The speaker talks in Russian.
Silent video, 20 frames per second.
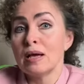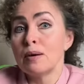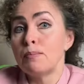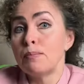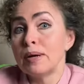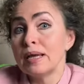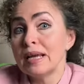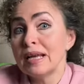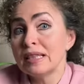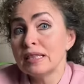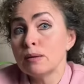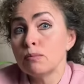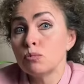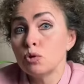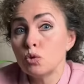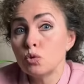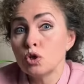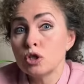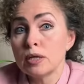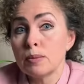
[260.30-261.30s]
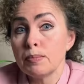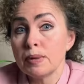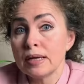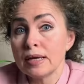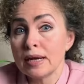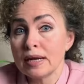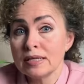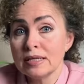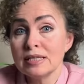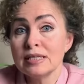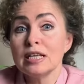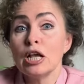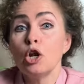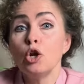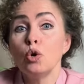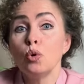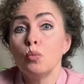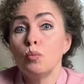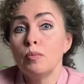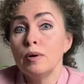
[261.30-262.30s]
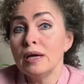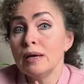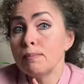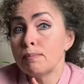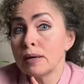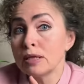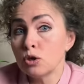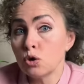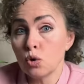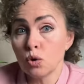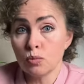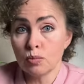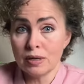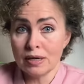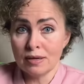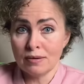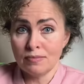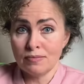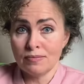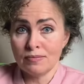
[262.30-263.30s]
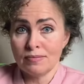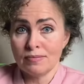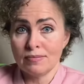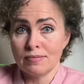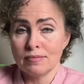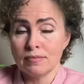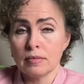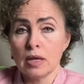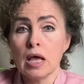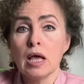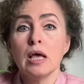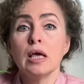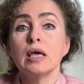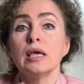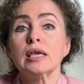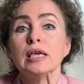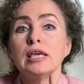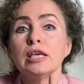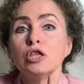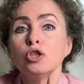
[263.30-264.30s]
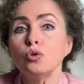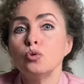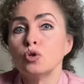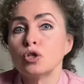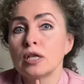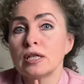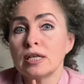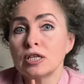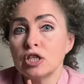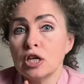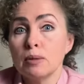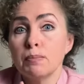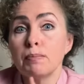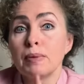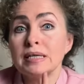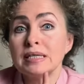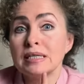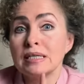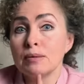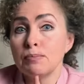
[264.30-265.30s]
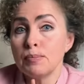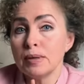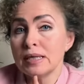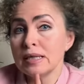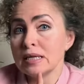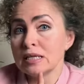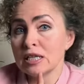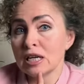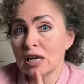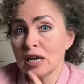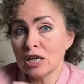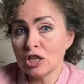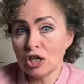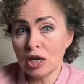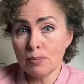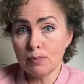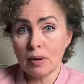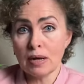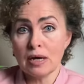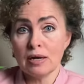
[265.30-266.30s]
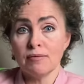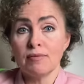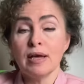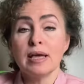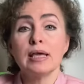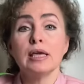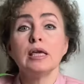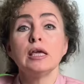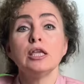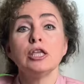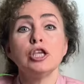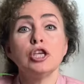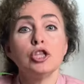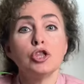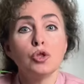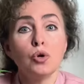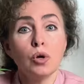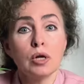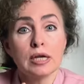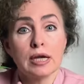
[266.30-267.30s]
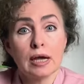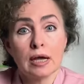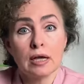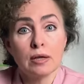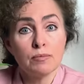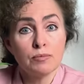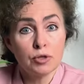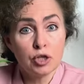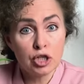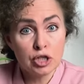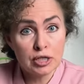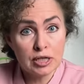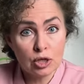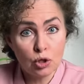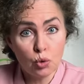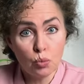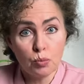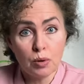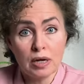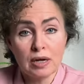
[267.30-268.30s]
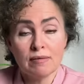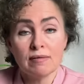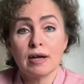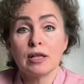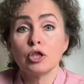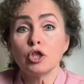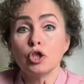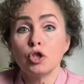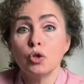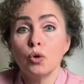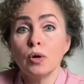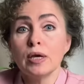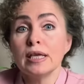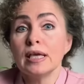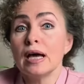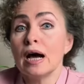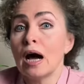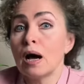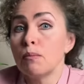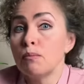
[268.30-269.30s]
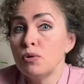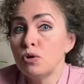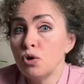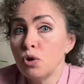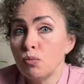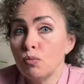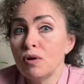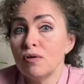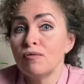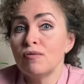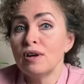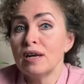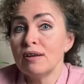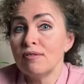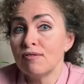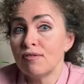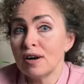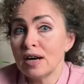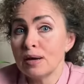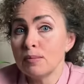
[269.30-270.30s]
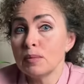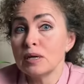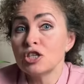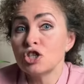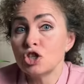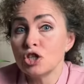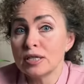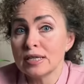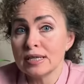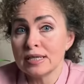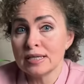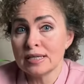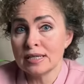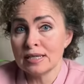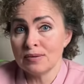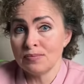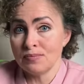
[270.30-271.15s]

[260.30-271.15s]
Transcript: При этом нужно прекратить любые подкормки. И нужно начать постепенно сокращать полив. И не только частоту полива, но и объем вливаемой жидкости.